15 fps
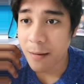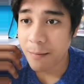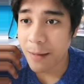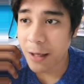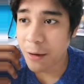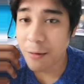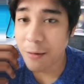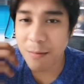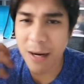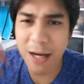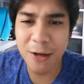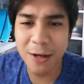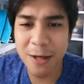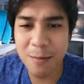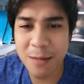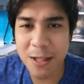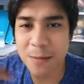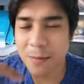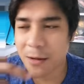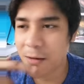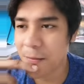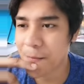Pero yung bagyo na
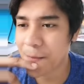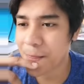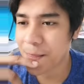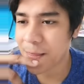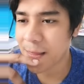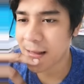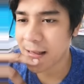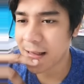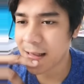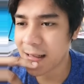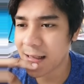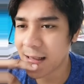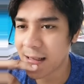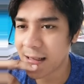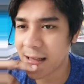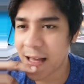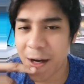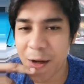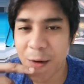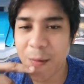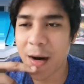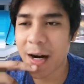mismo,
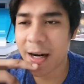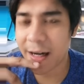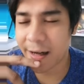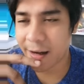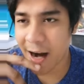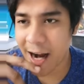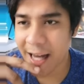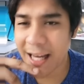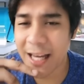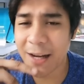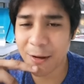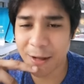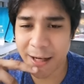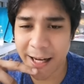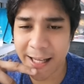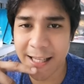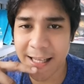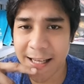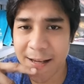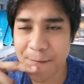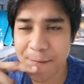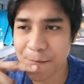there you are crying already.
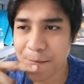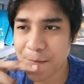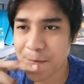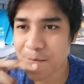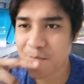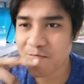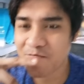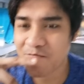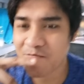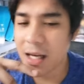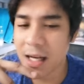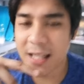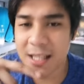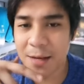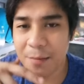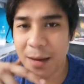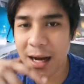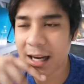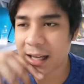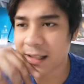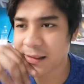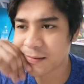Kasi
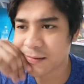bakit?